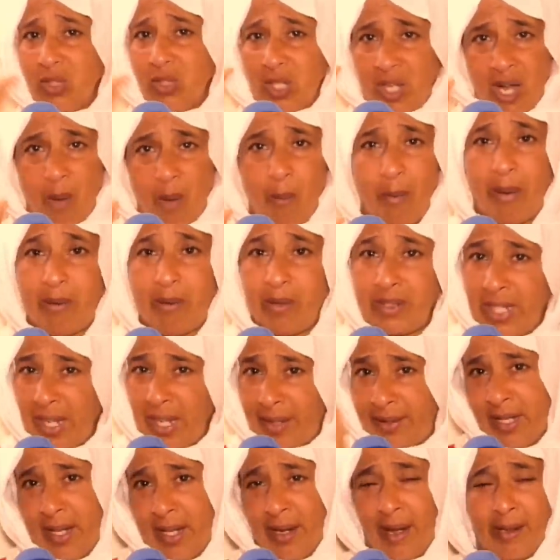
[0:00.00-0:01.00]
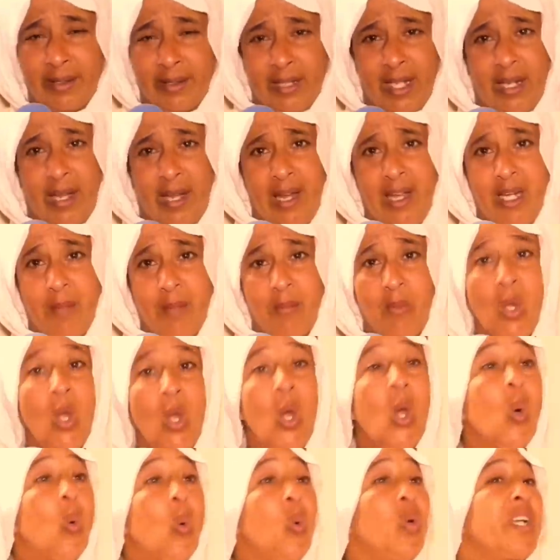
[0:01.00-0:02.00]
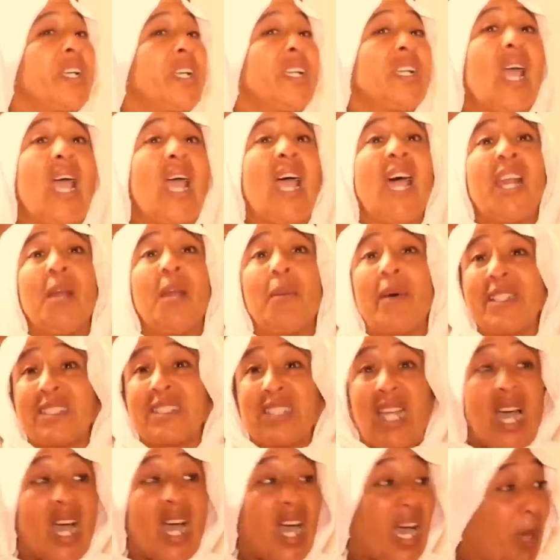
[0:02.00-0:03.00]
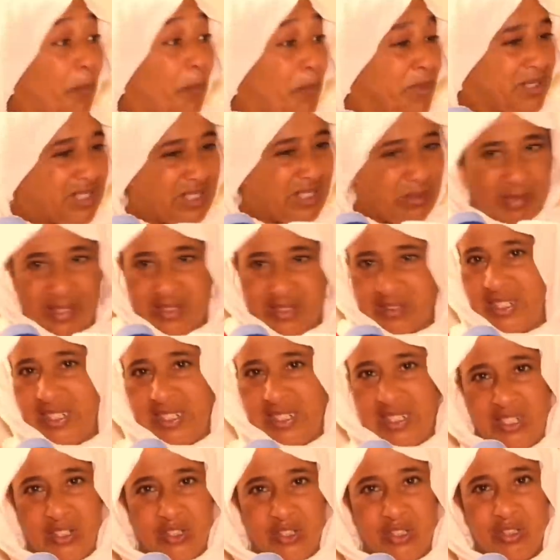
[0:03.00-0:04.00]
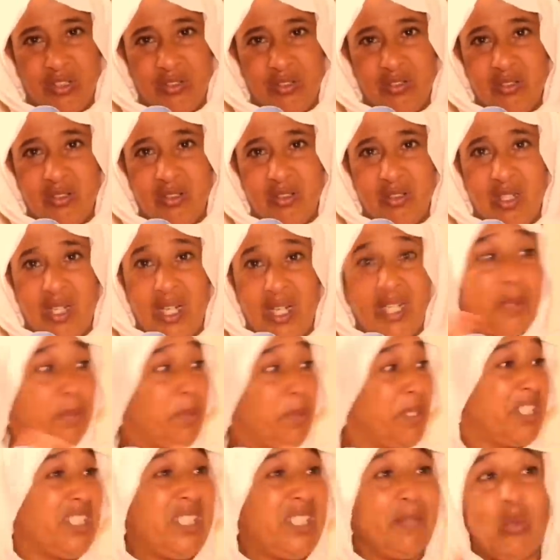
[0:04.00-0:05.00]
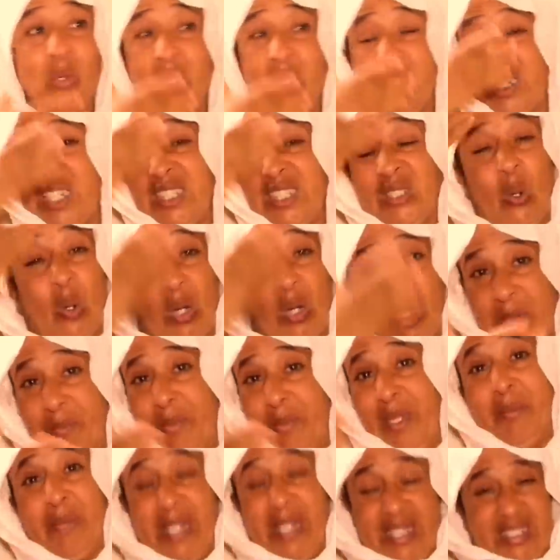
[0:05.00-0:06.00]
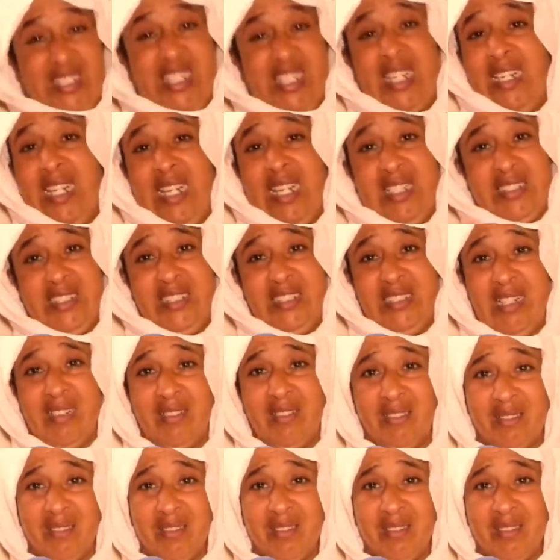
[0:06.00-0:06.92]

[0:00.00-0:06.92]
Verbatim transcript: راه كيقلب ولكن انا بغيت حق بنتي ما يضيعش انا بنتي دابا ولا كيدق قلبها كتقل عليا